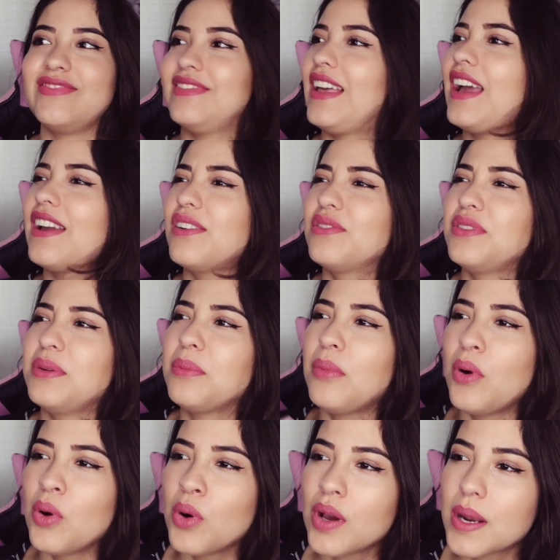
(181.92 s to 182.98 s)
né, eu vim
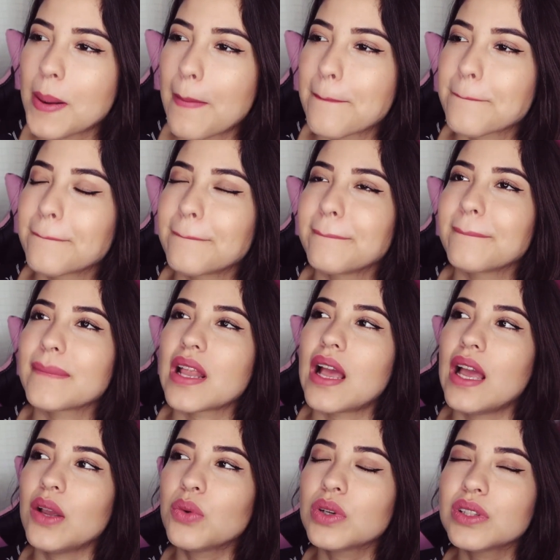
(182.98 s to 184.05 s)
embora.
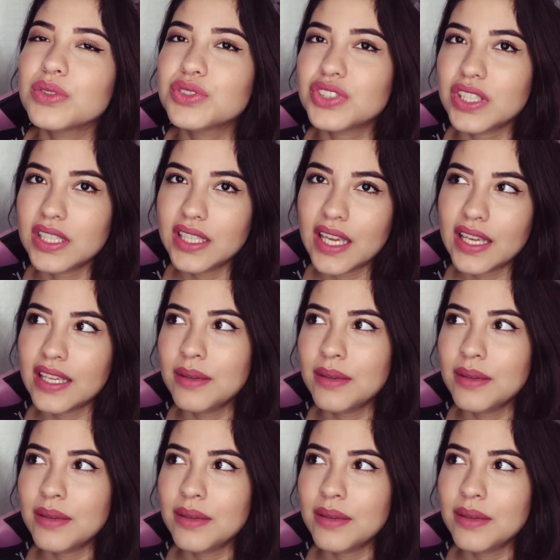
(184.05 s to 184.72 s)
Aí quando eu cheguei,